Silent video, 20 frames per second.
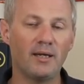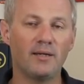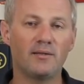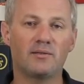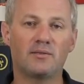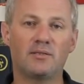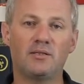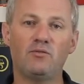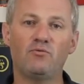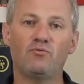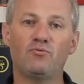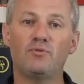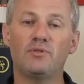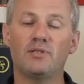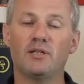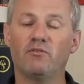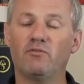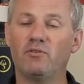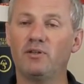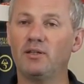Si
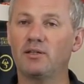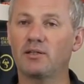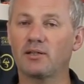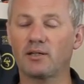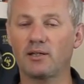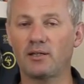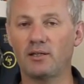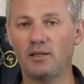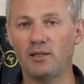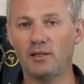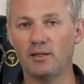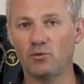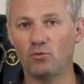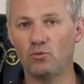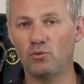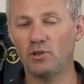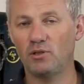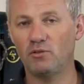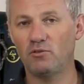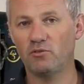vous avez créé un
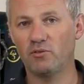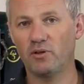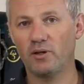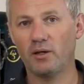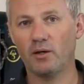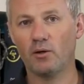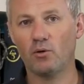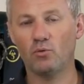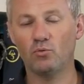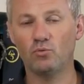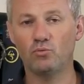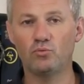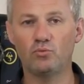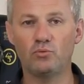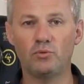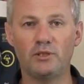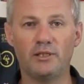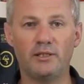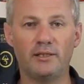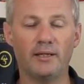univers
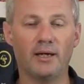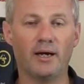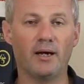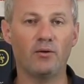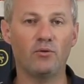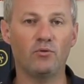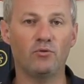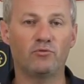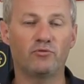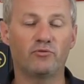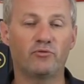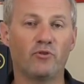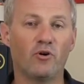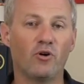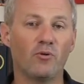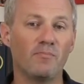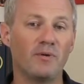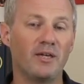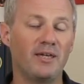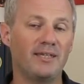où il y a une
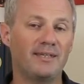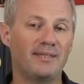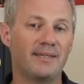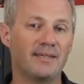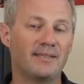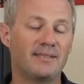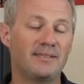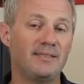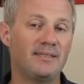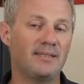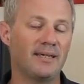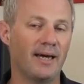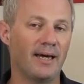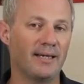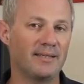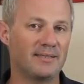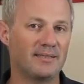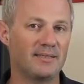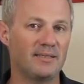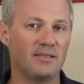forme étatique
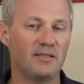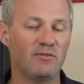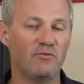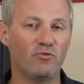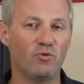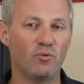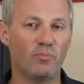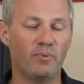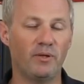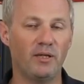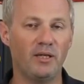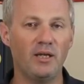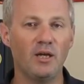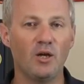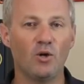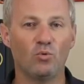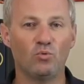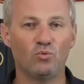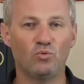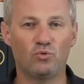assez développée,
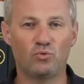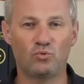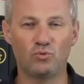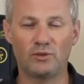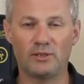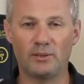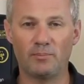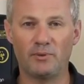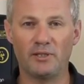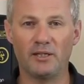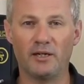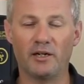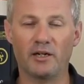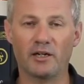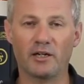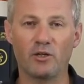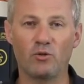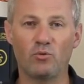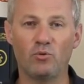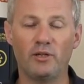où tout est bien
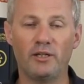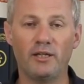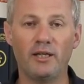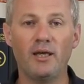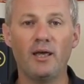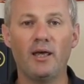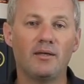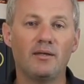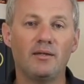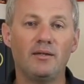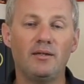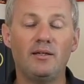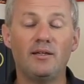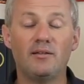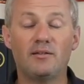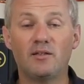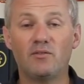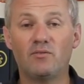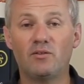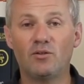régulier, il
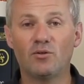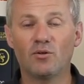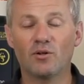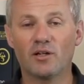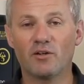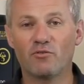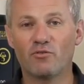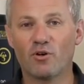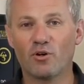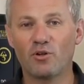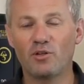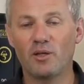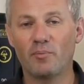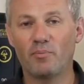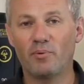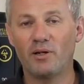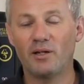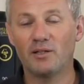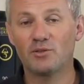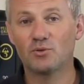est évident qu'avoir une
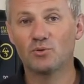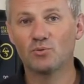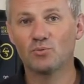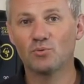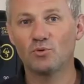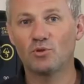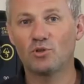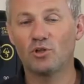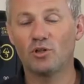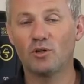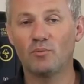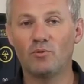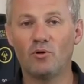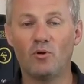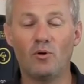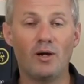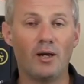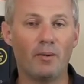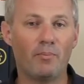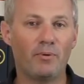appellation comme
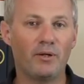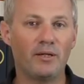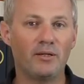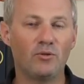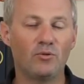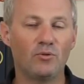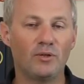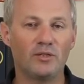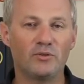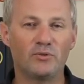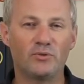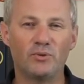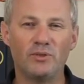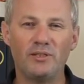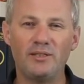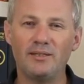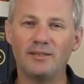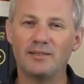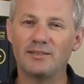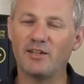euh, la plaine de la
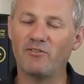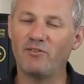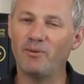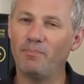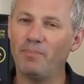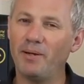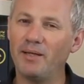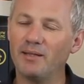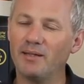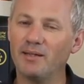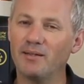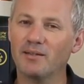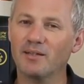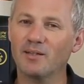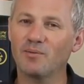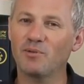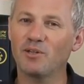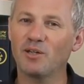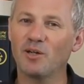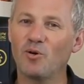folie, ça fait pas très
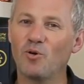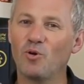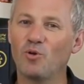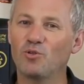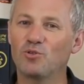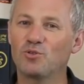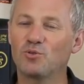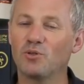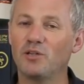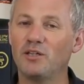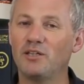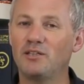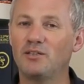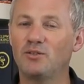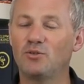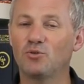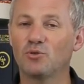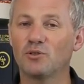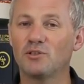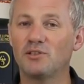très bien euh, sur les
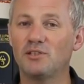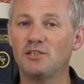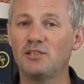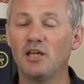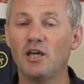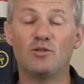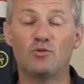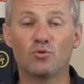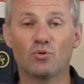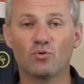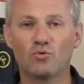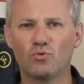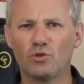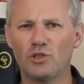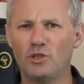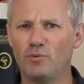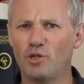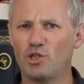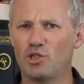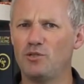guides touristiques et surtout
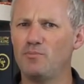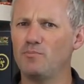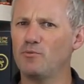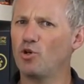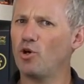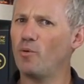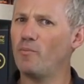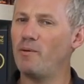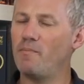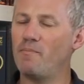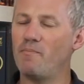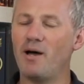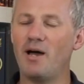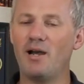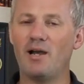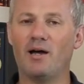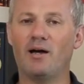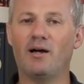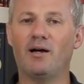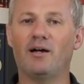on imagine quand même
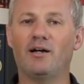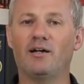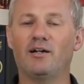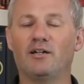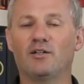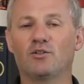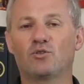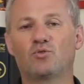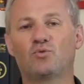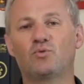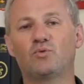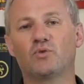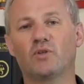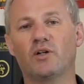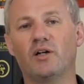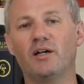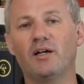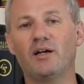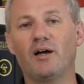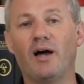mal un,
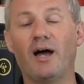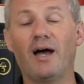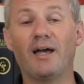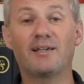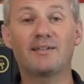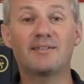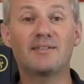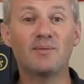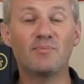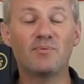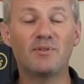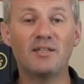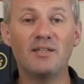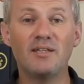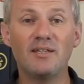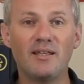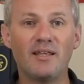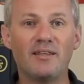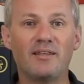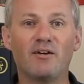souverain
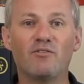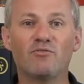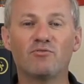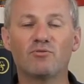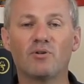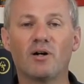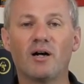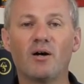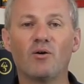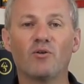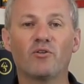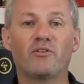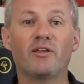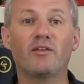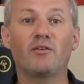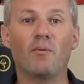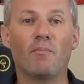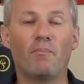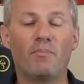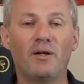accepter d'avoir
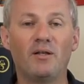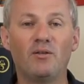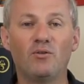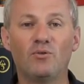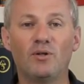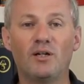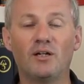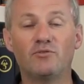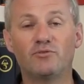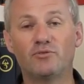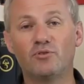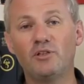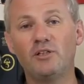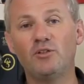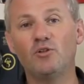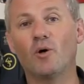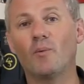cette plaine de la folie.